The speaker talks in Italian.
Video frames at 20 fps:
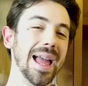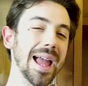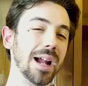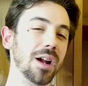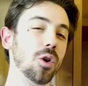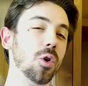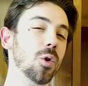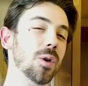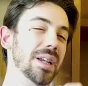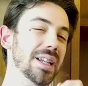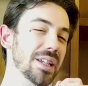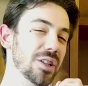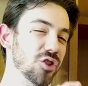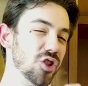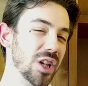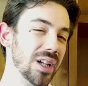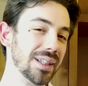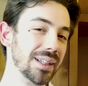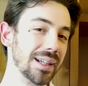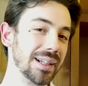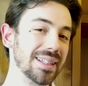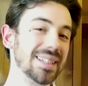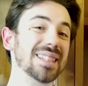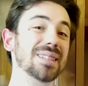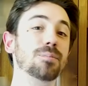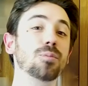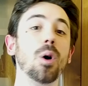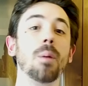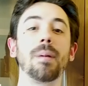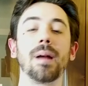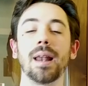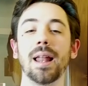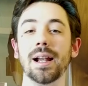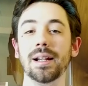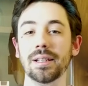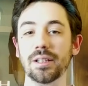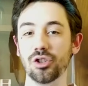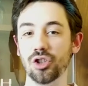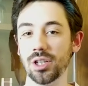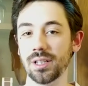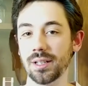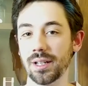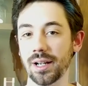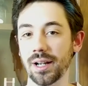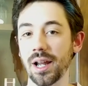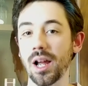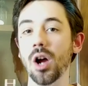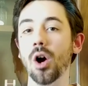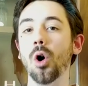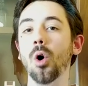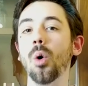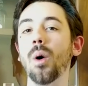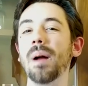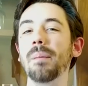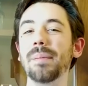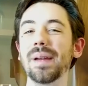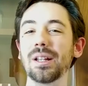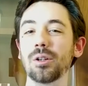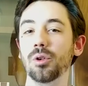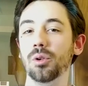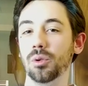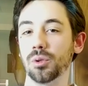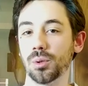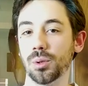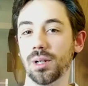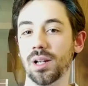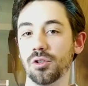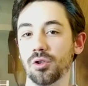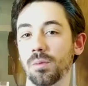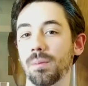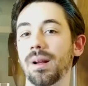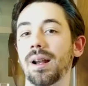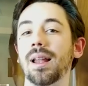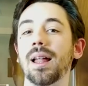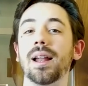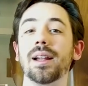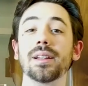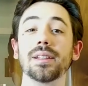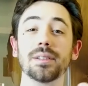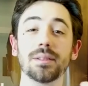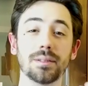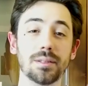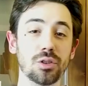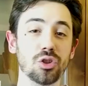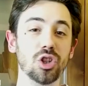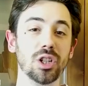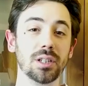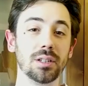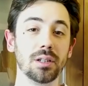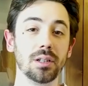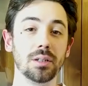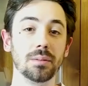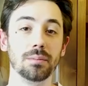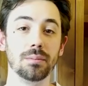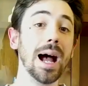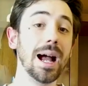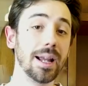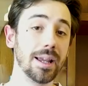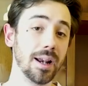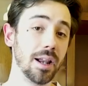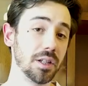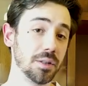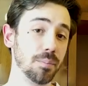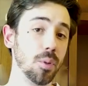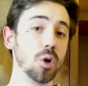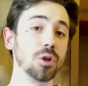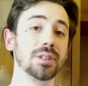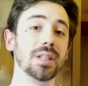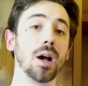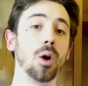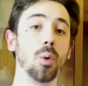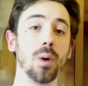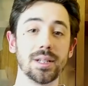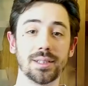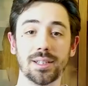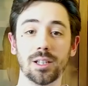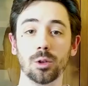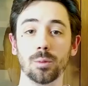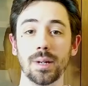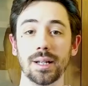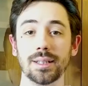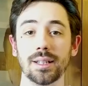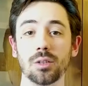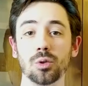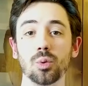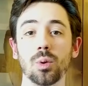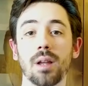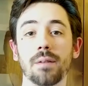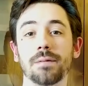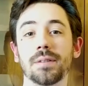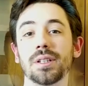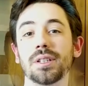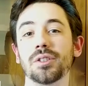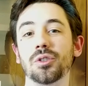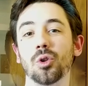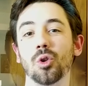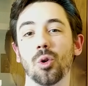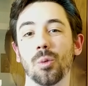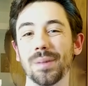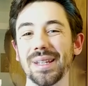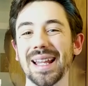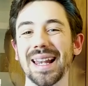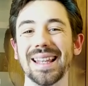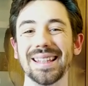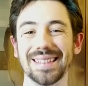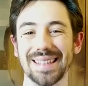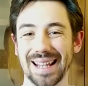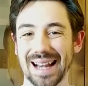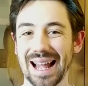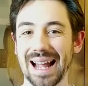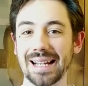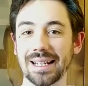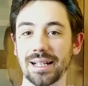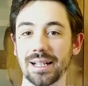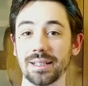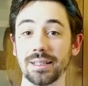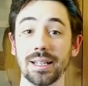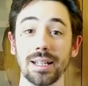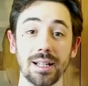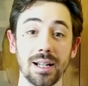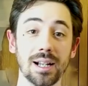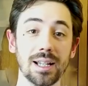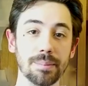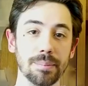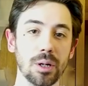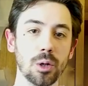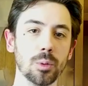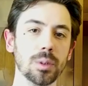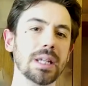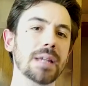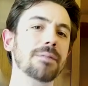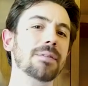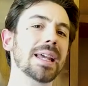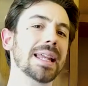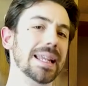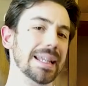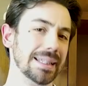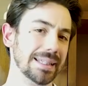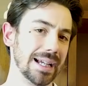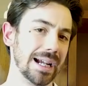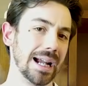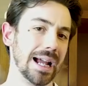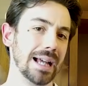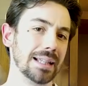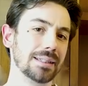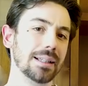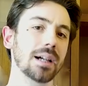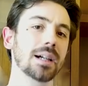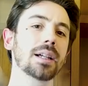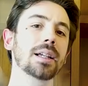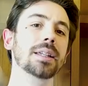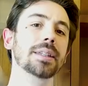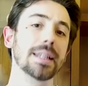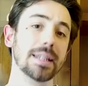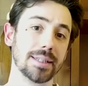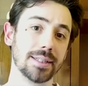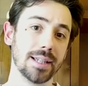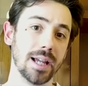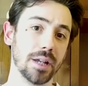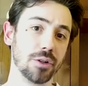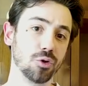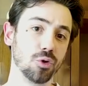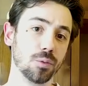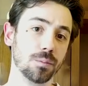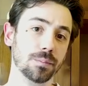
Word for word: Ecco, il genere, si può parlare di genere? o è meglio in questo caso parlare di generi? Anche la risposta a questa domanda sulla fisionomia letteraria delle grandi parodie viene indagata nel saggio.